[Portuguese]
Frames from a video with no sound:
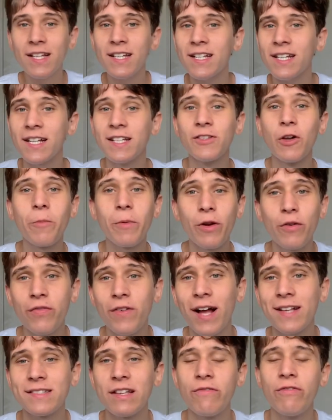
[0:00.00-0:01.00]
então, para não
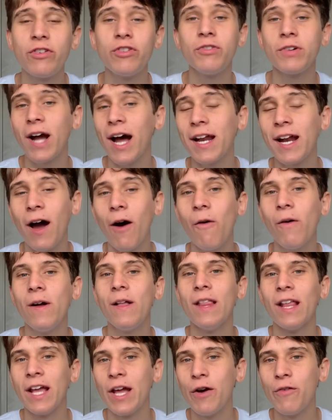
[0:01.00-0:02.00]
ficar sem vídeo no canal,
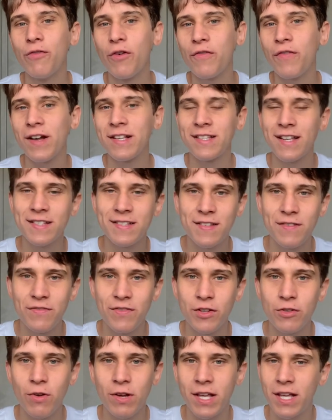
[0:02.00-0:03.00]
eu vou fazer esse
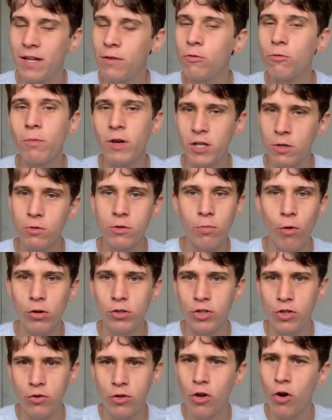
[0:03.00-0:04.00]
vídeo aqui no mesmos
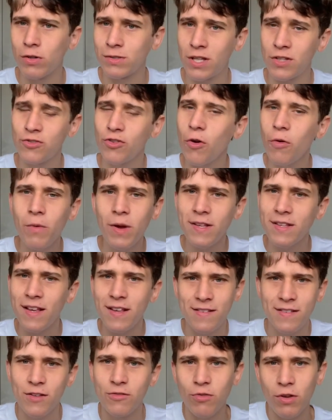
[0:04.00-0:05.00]
moldes do que ontem. É só um
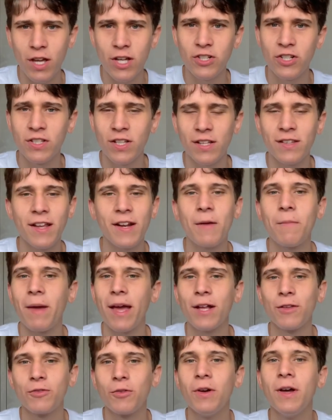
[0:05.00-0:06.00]
exercício aqui de
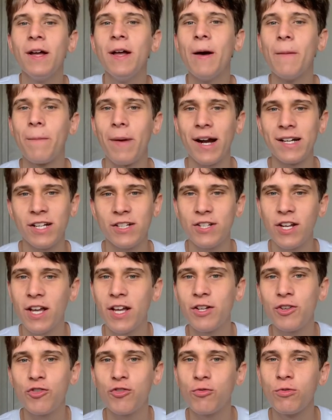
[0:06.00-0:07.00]
entretenimento pra gente aqui
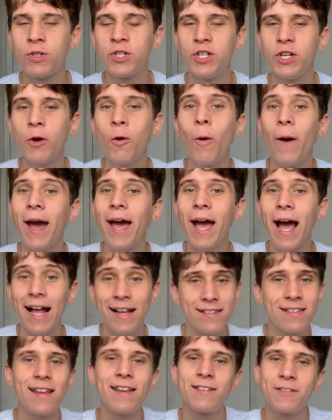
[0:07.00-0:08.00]
discutir qual é a
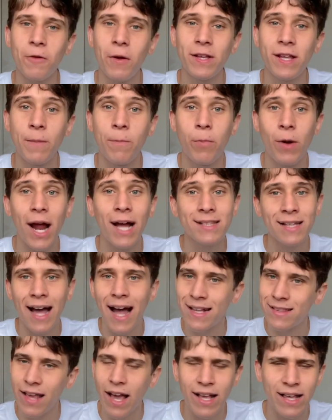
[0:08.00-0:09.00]
seleção da temporada
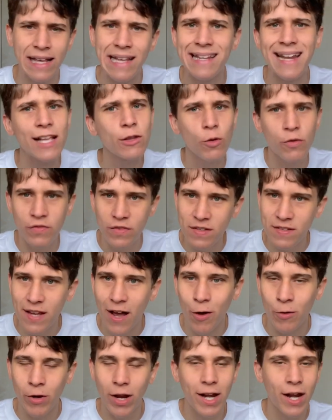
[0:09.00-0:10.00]
até aqui, nada
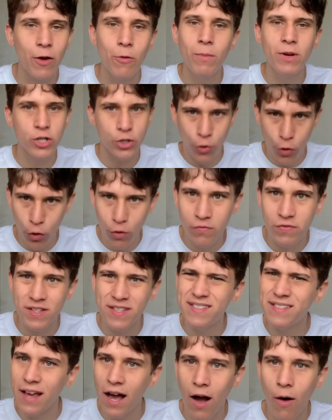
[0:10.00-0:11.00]
oficial, né? Nenhuma escolha
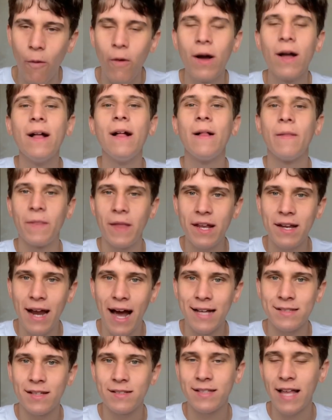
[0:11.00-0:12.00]
oficial nem
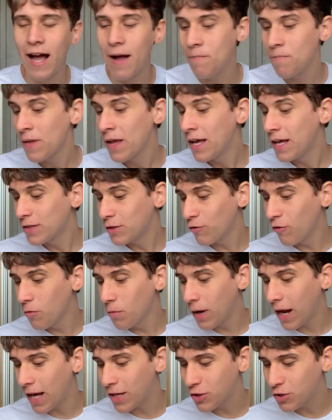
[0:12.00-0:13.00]
nada, tá? Então vamos
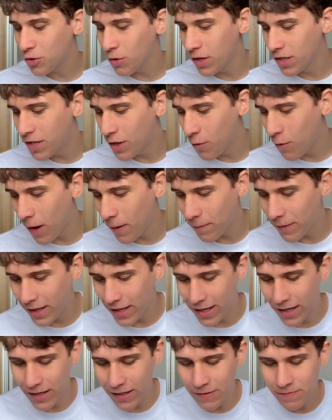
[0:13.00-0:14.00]
lá, estou aqui com a
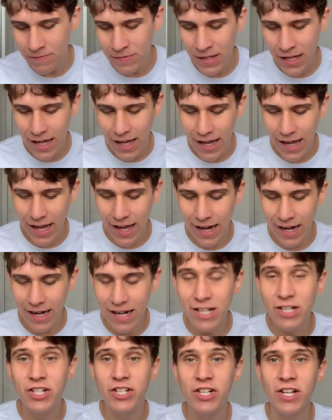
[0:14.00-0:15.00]
minha é,
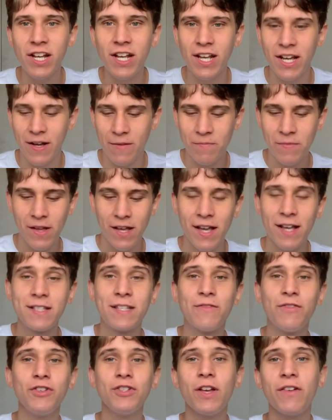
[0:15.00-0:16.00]
Esse
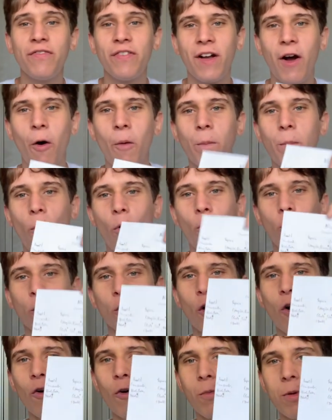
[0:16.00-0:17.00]
vídeo deve ficar um pouco
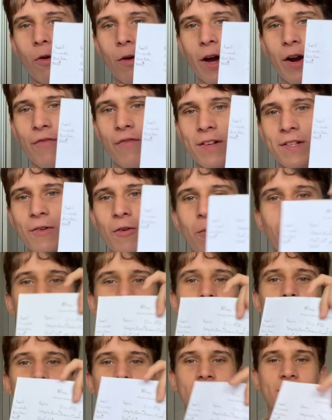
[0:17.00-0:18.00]
longo, porque eu quero fazer algumas
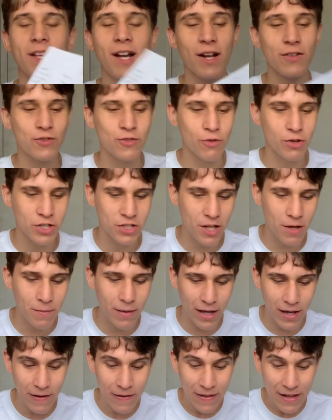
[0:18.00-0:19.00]
considerações
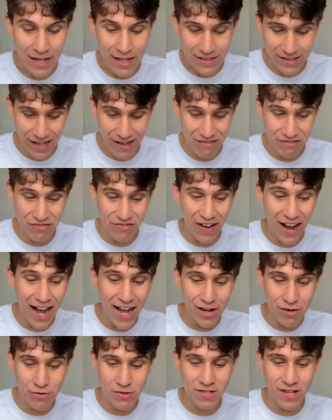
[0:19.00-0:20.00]
também. Tem
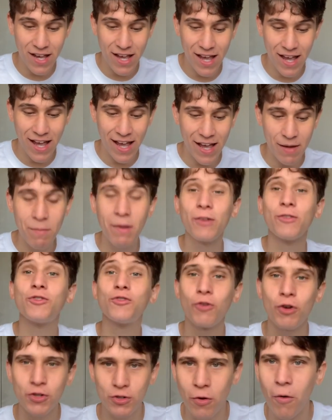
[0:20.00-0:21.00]
vários é, é,
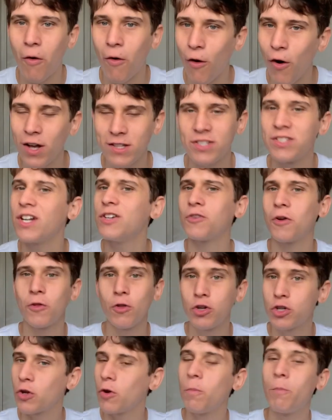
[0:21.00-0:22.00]
menções honrosas, né?
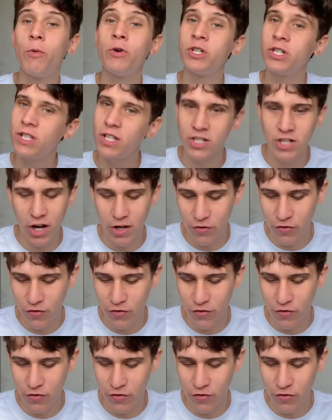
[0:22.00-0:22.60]
Jogadores que eu não podia deixar de